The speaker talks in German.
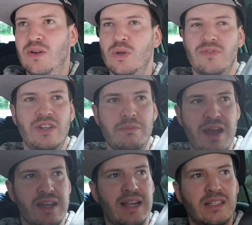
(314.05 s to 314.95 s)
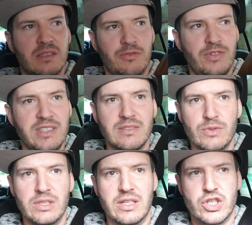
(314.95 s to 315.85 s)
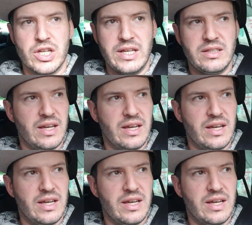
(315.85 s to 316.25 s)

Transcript: irgendwie mehr Geld fließen wird anscheinend.